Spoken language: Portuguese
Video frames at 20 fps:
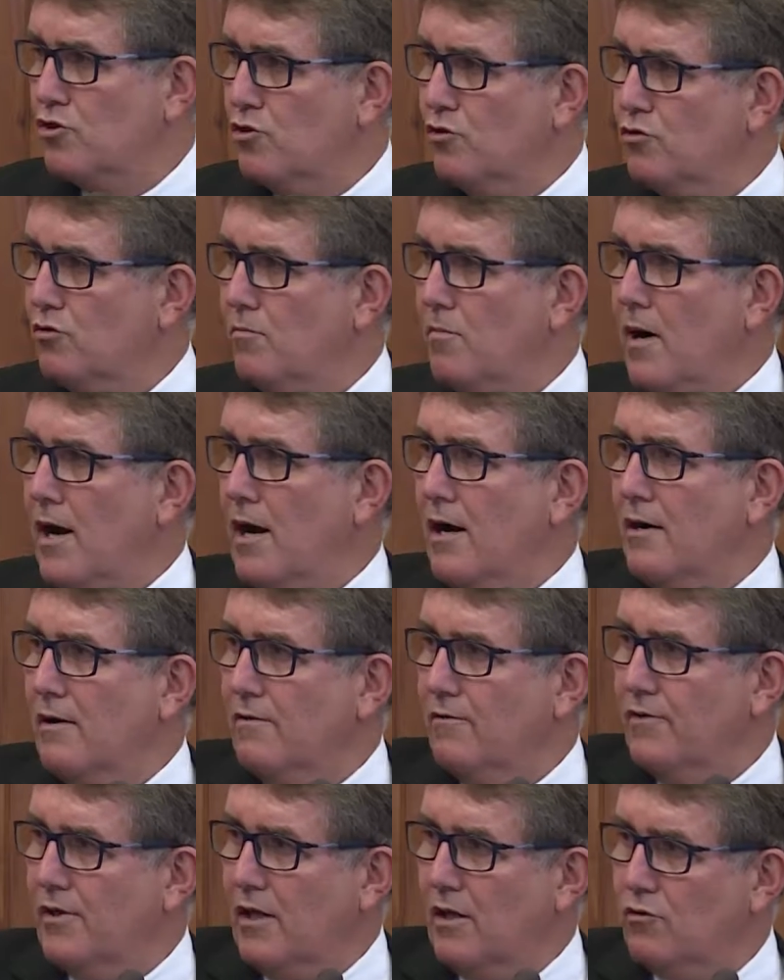João Dubar,
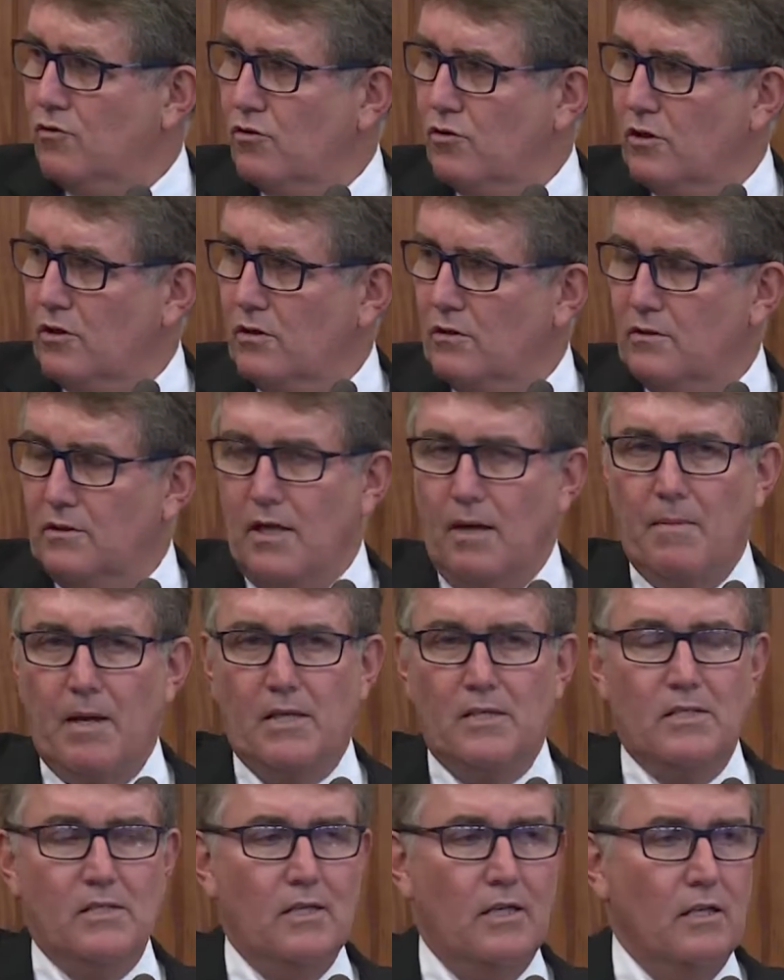vereador
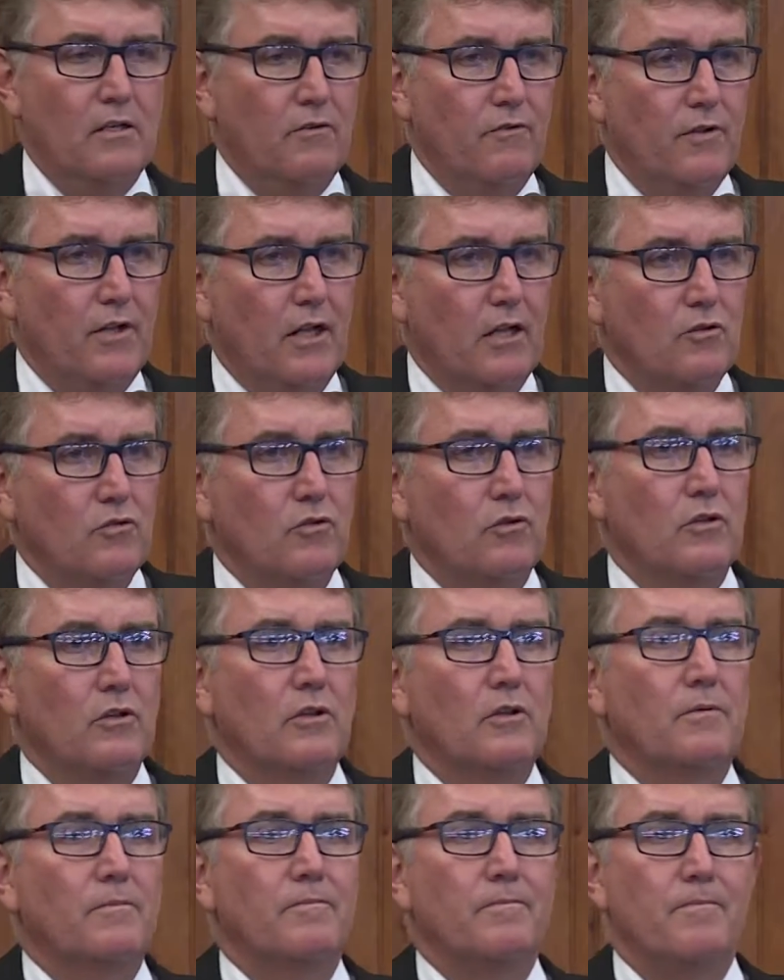Damasceno, vereador